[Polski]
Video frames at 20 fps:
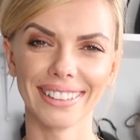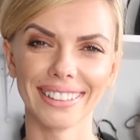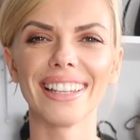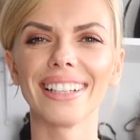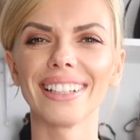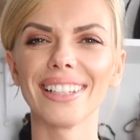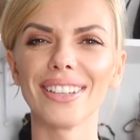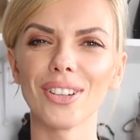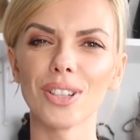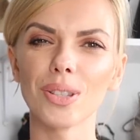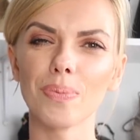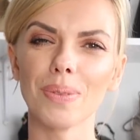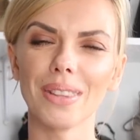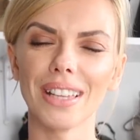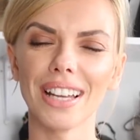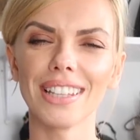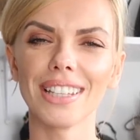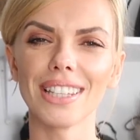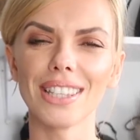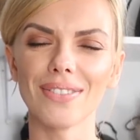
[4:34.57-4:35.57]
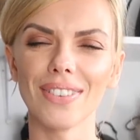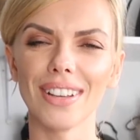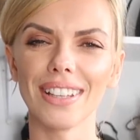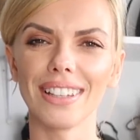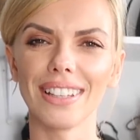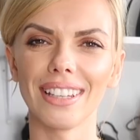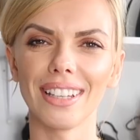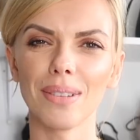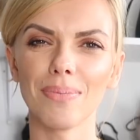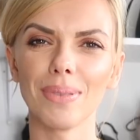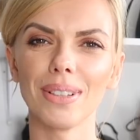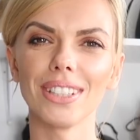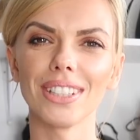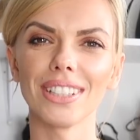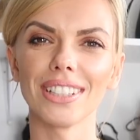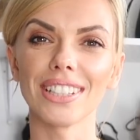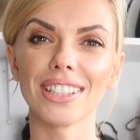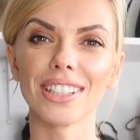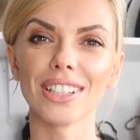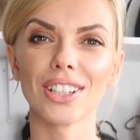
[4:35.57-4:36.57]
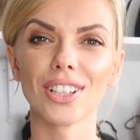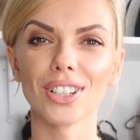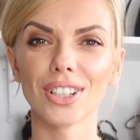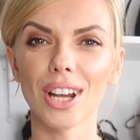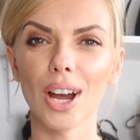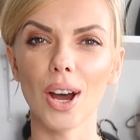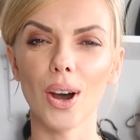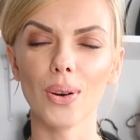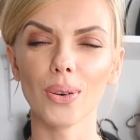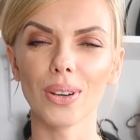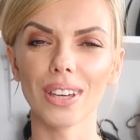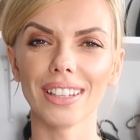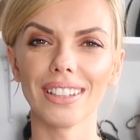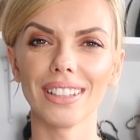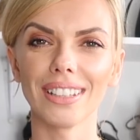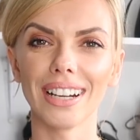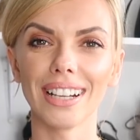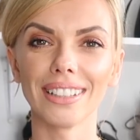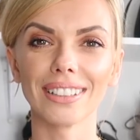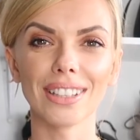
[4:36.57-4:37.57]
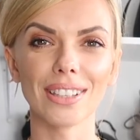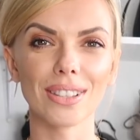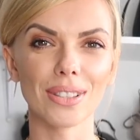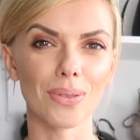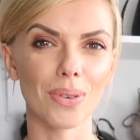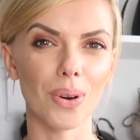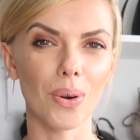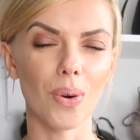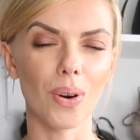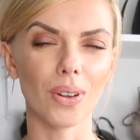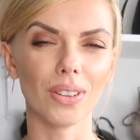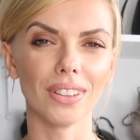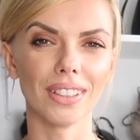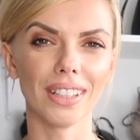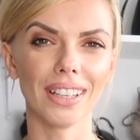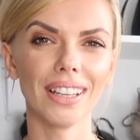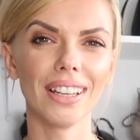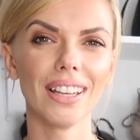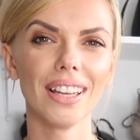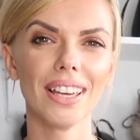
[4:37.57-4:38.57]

taki rozpinany sweter będzie nas grzał, kiedy ranki są chłodne